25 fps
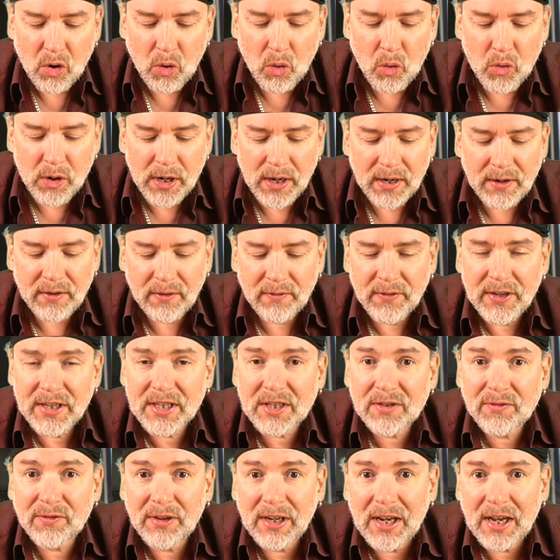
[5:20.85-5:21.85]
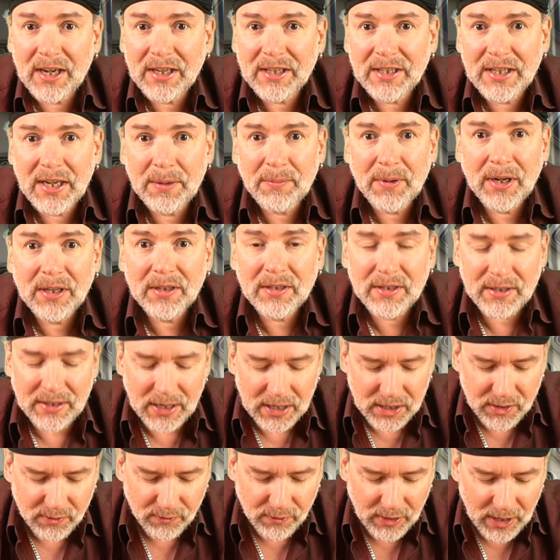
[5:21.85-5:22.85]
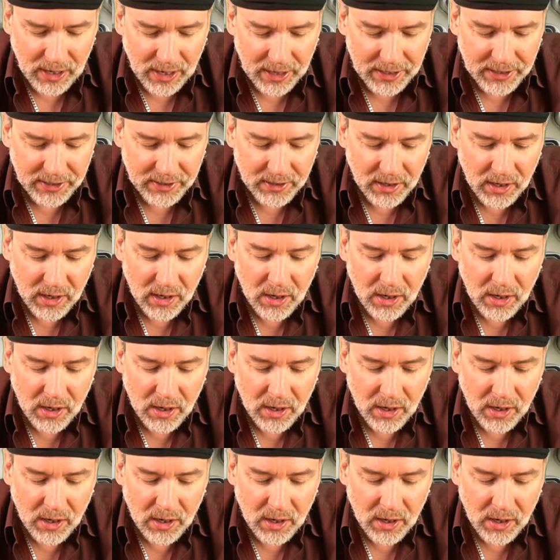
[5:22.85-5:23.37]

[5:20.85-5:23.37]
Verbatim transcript: Oder ihr wisst vielleicht jemand, dass vielleicht